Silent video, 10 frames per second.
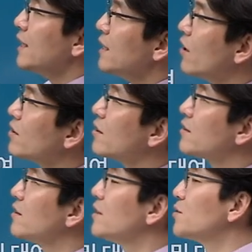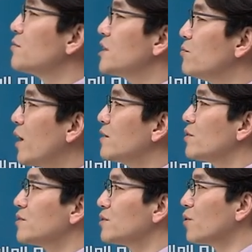이런 것들이 좀
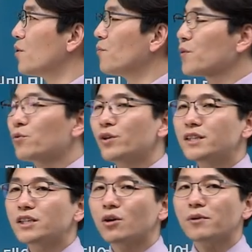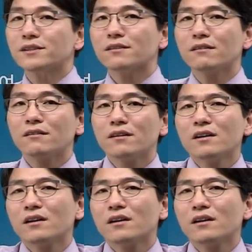심화적으로 우리 시험에서